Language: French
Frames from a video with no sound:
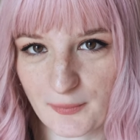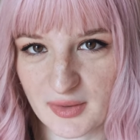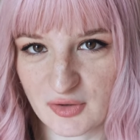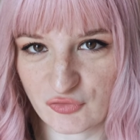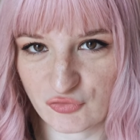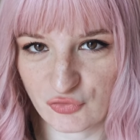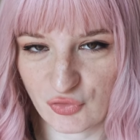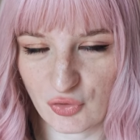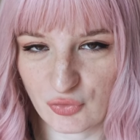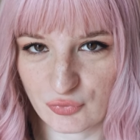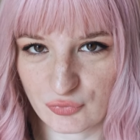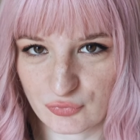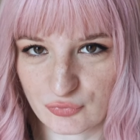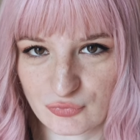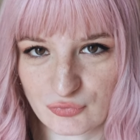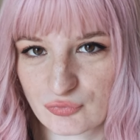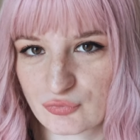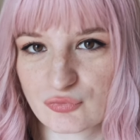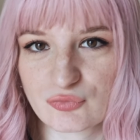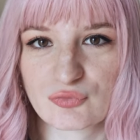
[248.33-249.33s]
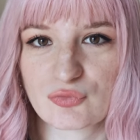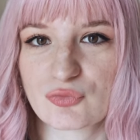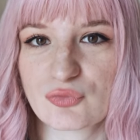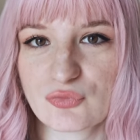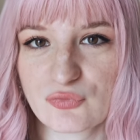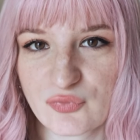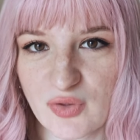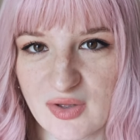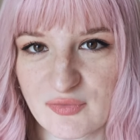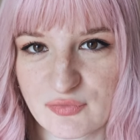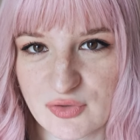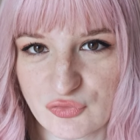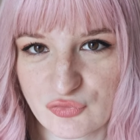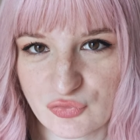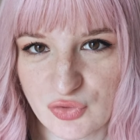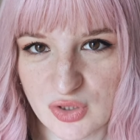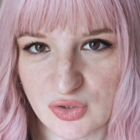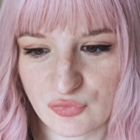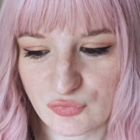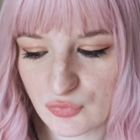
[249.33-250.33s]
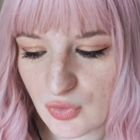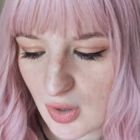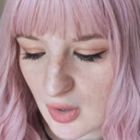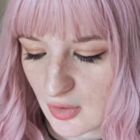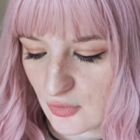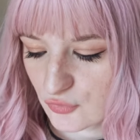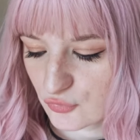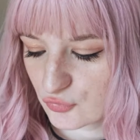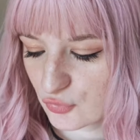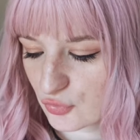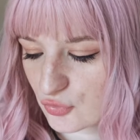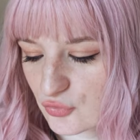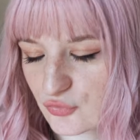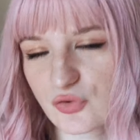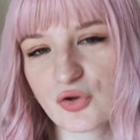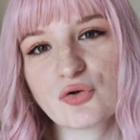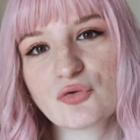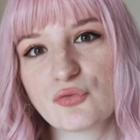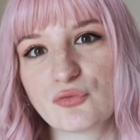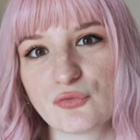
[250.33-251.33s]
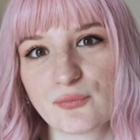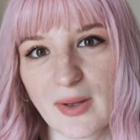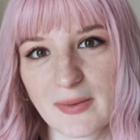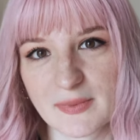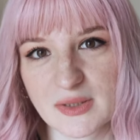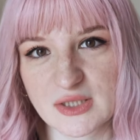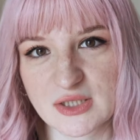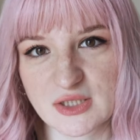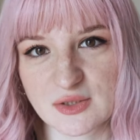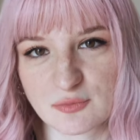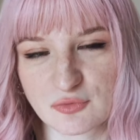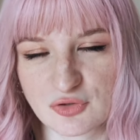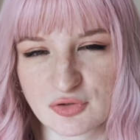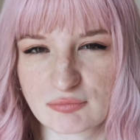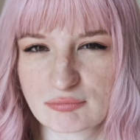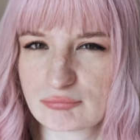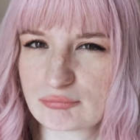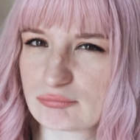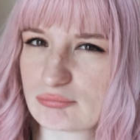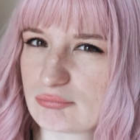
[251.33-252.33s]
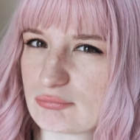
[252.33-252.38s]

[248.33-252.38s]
mais genre une roue de vraie voiture et tout, sur le sol du supermarché. Je me dis